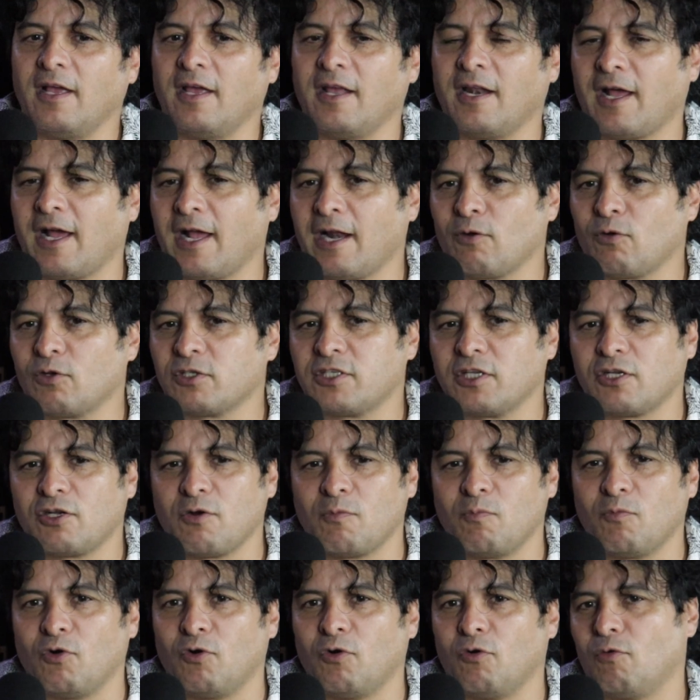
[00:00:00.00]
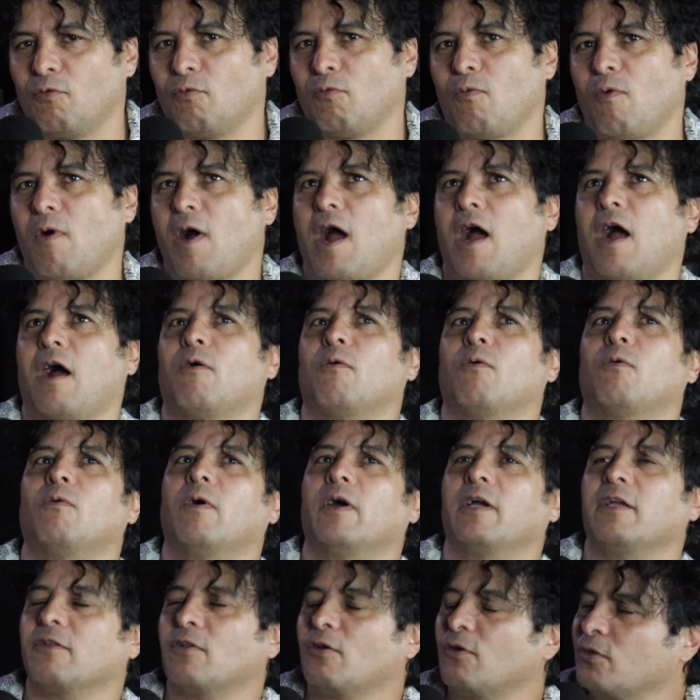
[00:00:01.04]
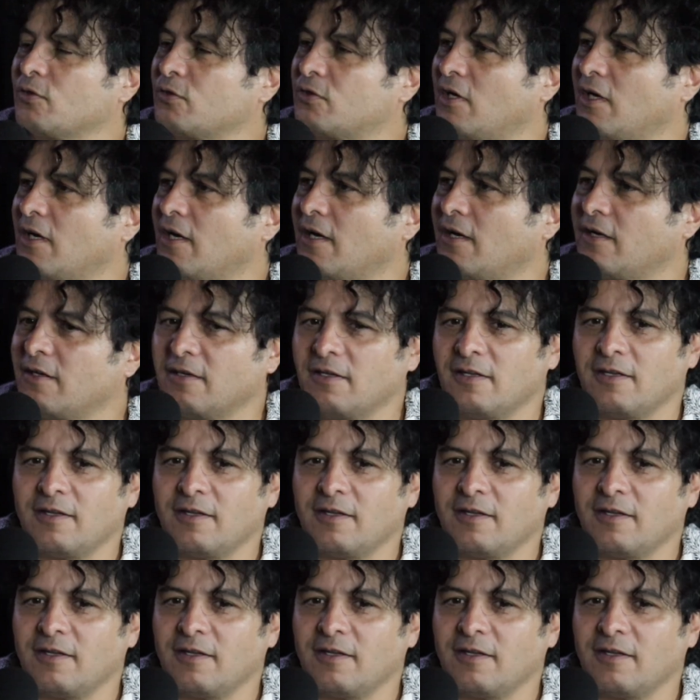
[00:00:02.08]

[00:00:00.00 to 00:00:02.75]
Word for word: era algo así como, wow, güey, ¿no? O sea,